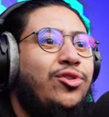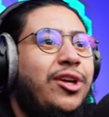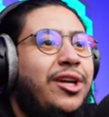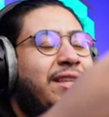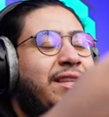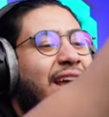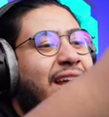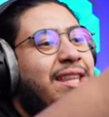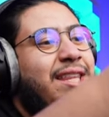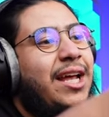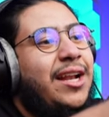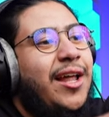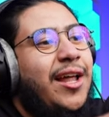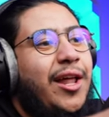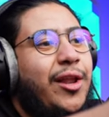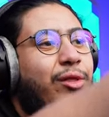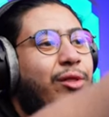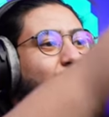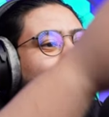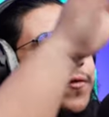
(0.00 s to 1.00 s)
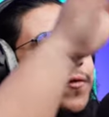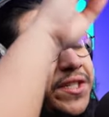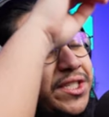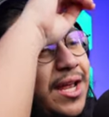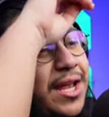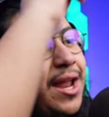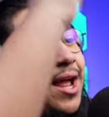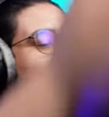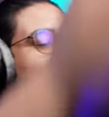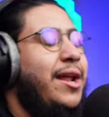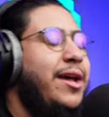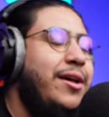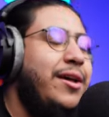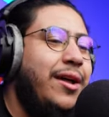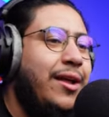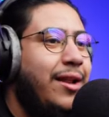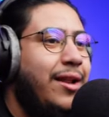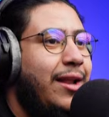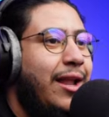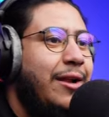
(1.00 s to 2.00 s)
وطحت تحت الارض وفصل
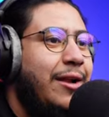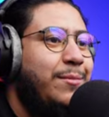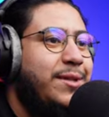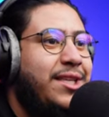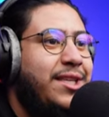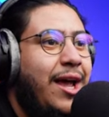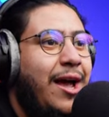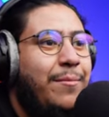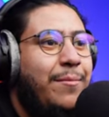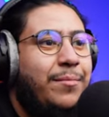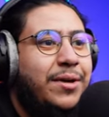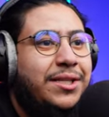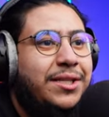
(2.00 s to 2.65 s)
علي الله المستعان